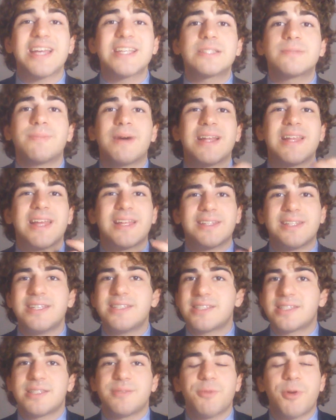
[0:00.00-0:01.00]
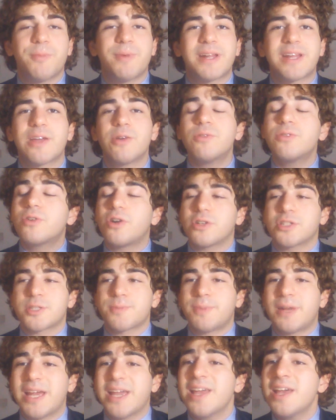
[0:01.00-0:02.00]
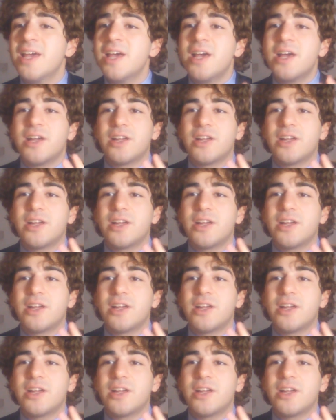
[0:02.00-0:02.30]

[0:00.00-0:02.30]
È sbagliatissimo perché un cosplay